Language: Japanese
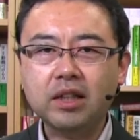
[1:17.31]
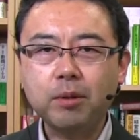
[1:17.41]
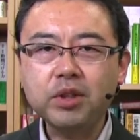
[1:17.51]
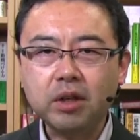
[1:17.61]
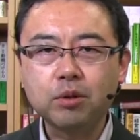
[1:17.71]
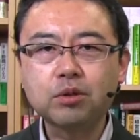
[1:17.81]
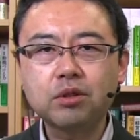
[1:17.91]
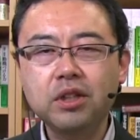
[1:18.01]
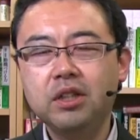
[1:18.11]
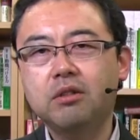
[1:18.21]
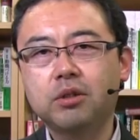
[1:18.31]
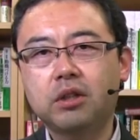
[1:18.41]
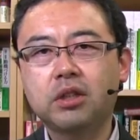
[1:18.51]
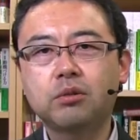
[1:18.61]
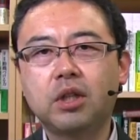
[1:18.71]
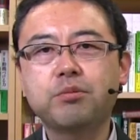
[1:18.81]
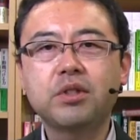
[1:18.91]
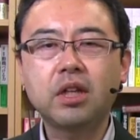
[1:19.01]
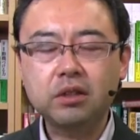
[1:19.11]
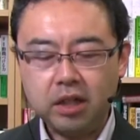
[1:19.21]
改めて本当にお客さんの立
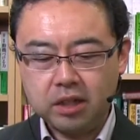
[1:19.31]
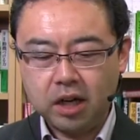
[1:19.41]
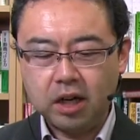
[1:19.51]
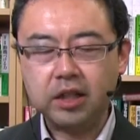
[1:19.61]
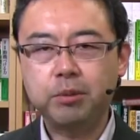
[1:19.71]
場になって考